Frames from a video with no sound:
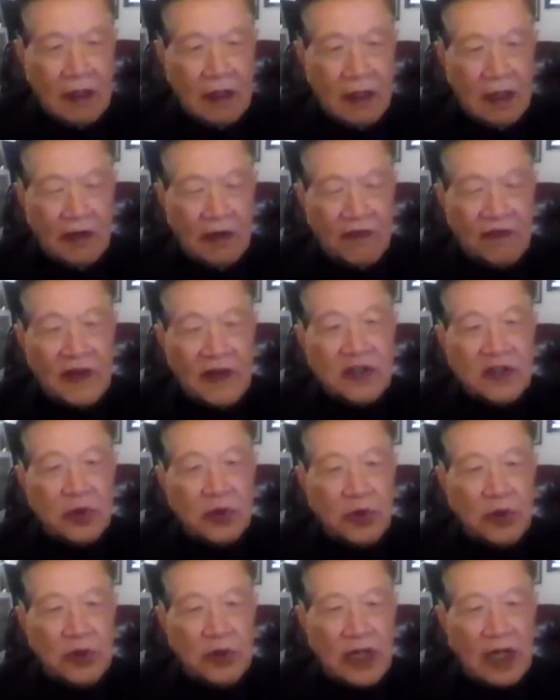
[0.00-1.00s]
呃，
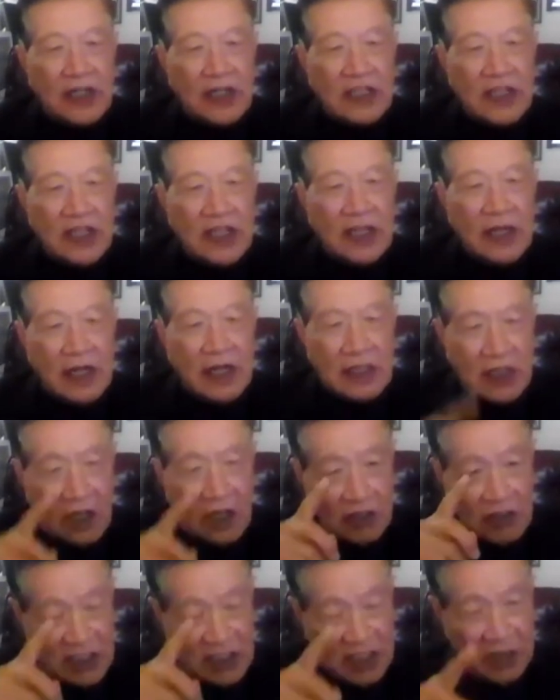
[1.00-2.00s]
分局他第一个
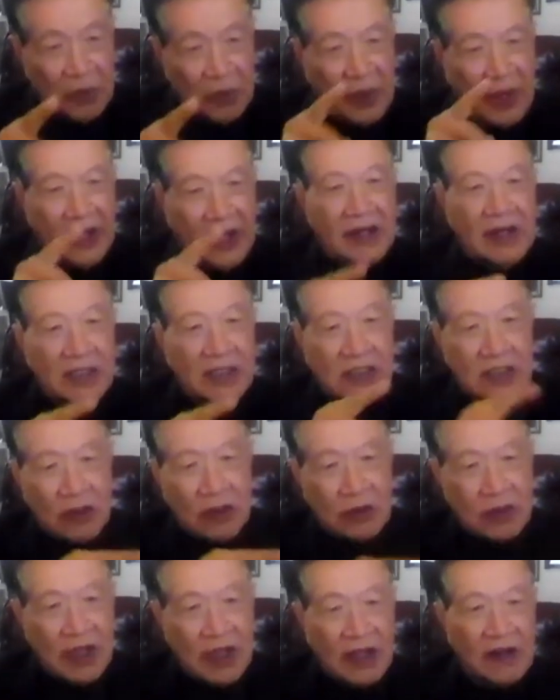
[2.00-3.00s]
当警员的
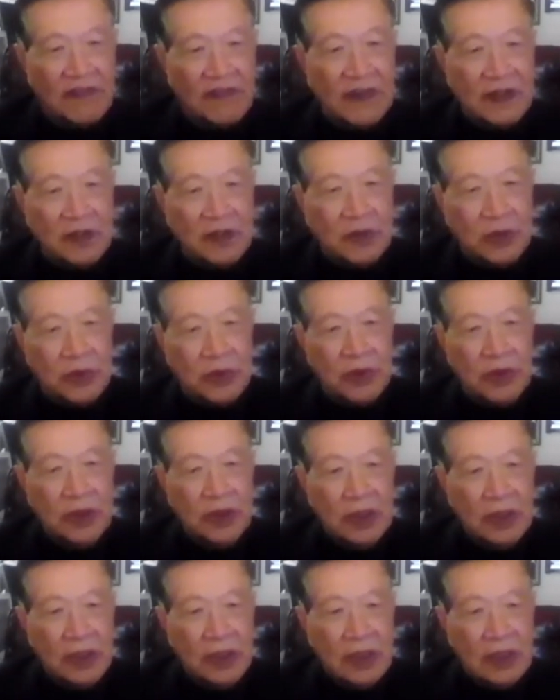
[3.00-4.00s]
时候，那个分局
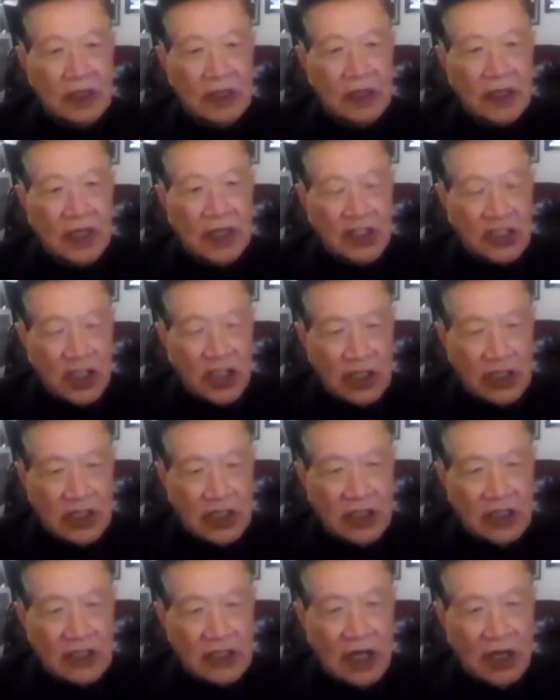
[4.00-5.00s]
给车
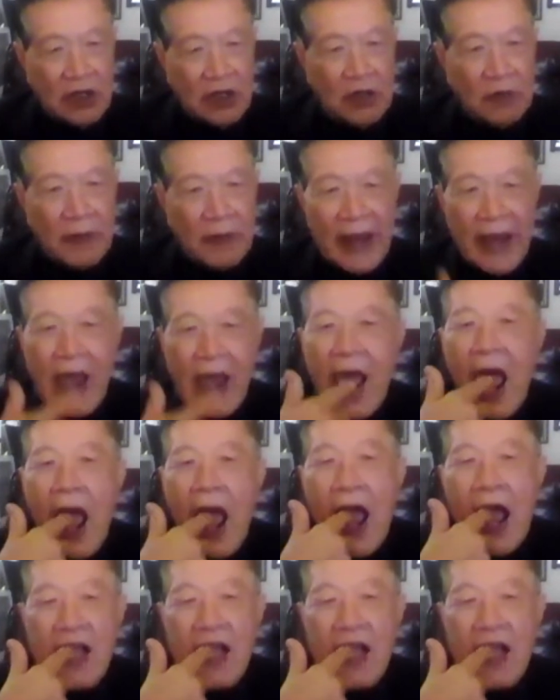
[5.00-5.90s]
停在后边，